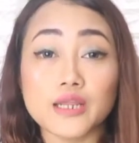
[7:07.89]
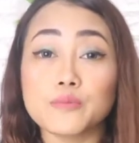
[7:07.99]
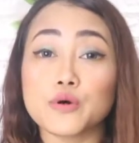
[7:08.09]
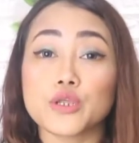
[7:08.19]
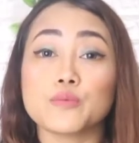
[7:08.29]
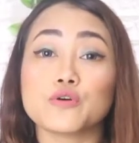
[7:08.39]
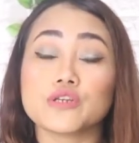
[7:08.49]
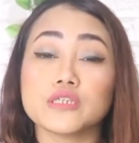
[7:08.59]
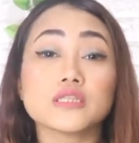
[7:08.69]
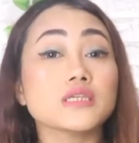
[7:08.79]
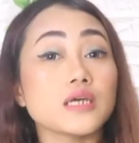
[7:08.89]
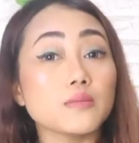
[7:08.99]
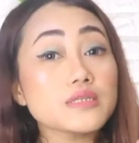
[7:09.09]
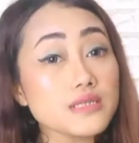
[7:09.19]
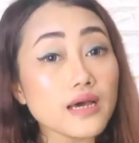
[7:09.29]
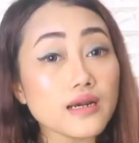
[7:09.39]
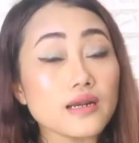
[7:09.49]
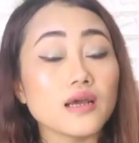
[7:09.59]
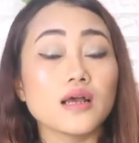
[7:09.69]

dan pori-porinya tidak besar